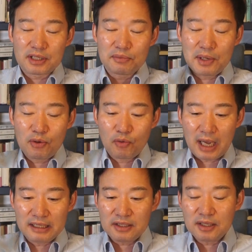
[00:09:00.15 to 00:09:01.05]
지금하고
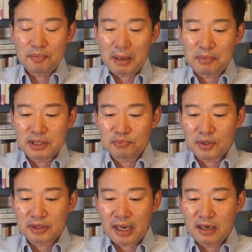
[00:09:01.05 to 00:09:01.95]
완전히
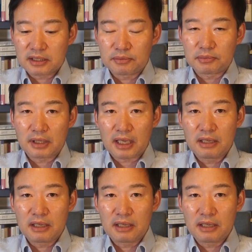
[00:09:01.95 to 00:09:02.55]
180도 달랐습니다.